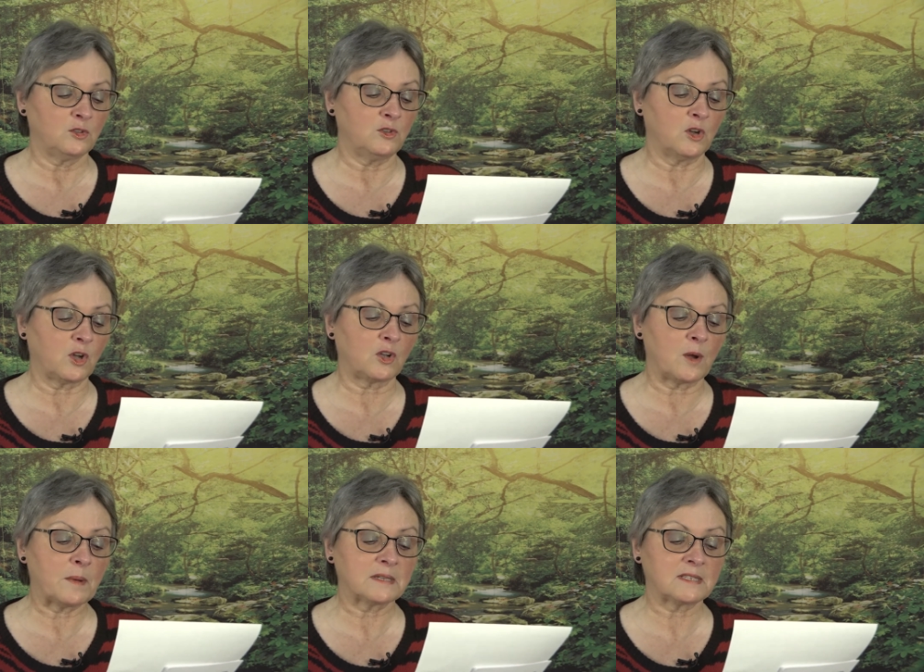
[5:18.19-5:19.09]
de
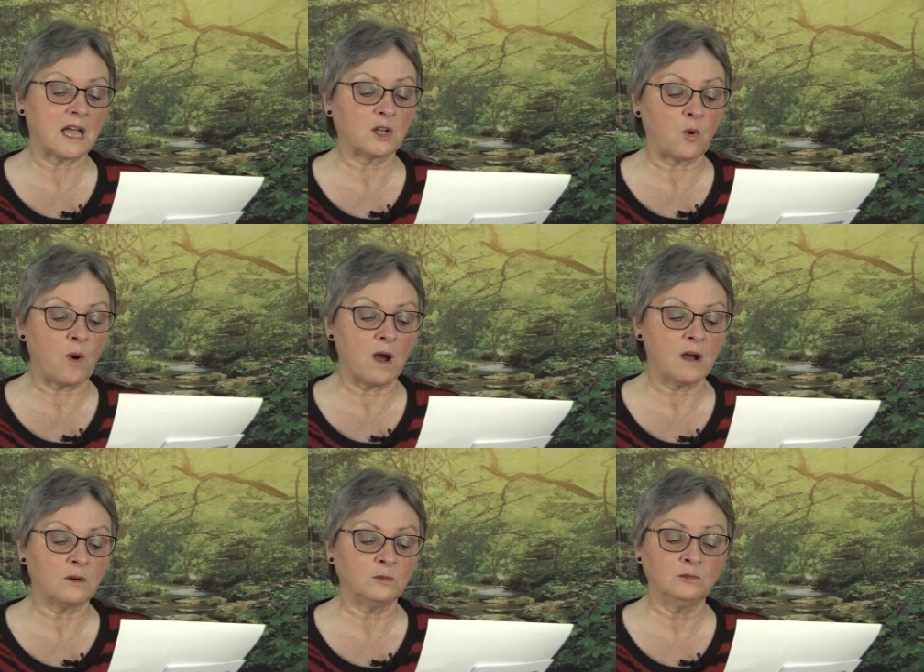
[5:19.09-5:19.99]
recommencer à
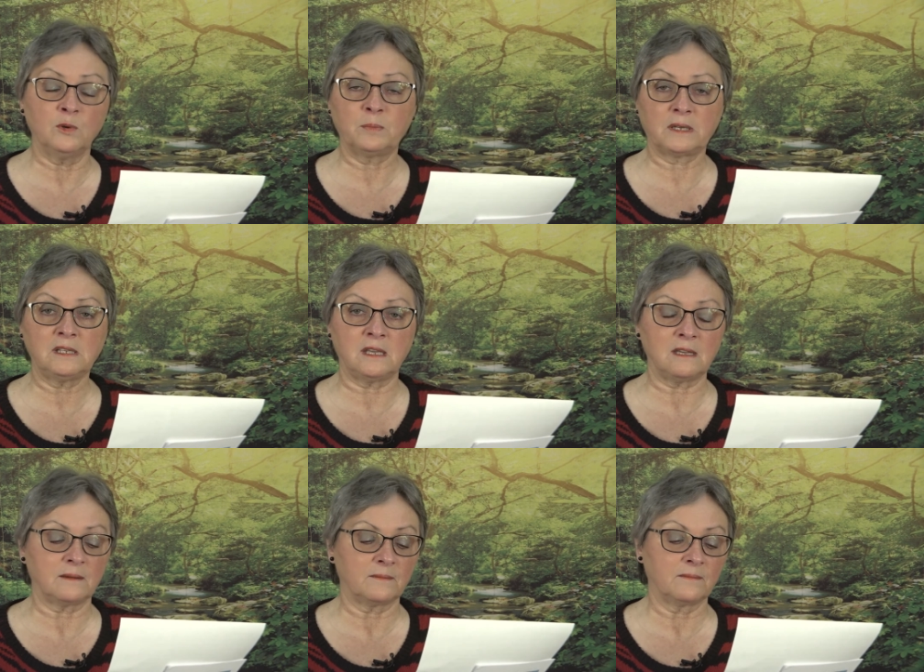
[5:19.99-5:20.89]
croire ou de
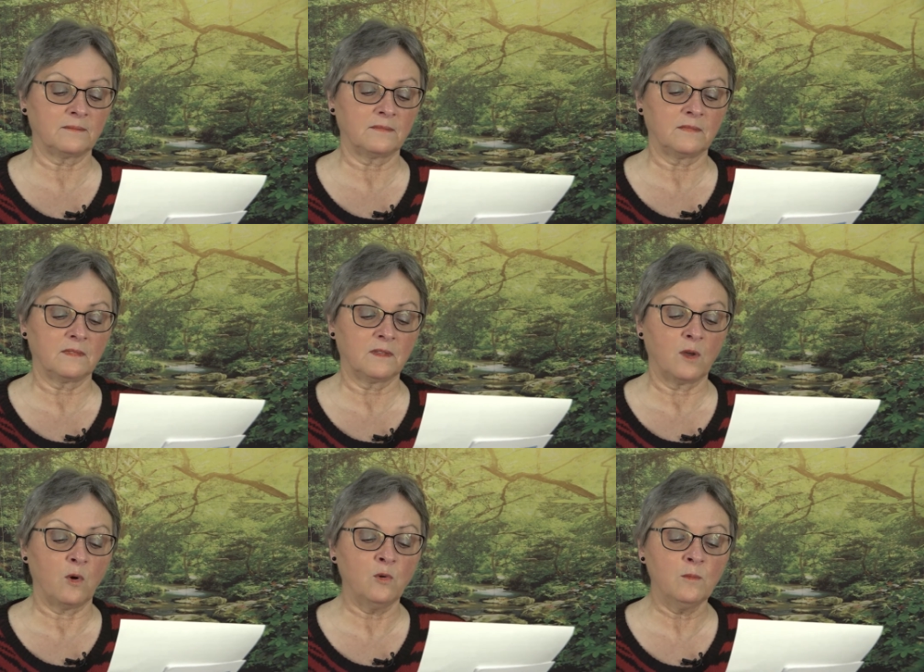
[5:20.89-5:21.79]
prier,
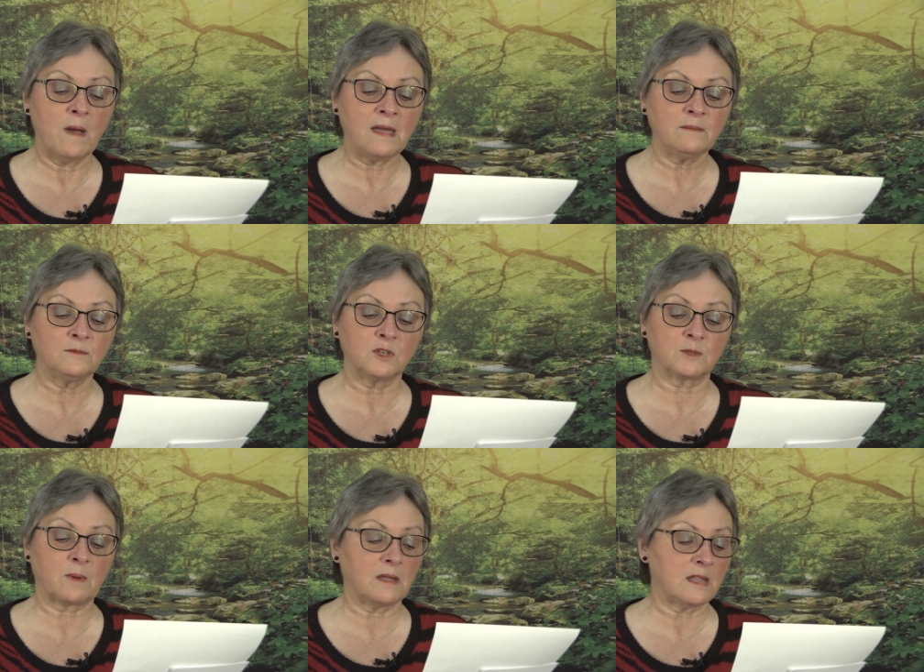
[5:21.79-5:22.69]
ou même de
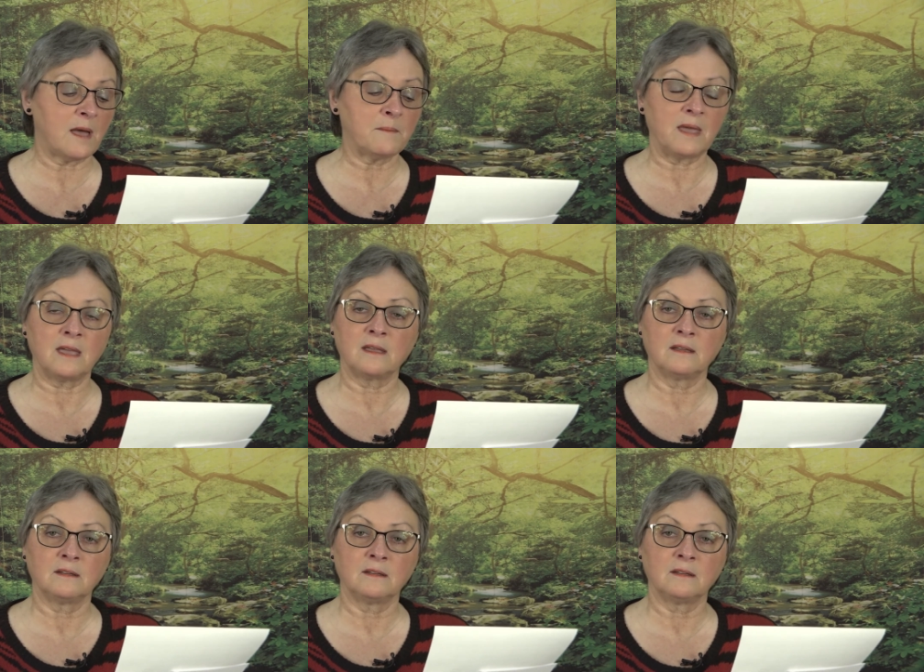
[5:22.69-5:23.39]
se prendre en main.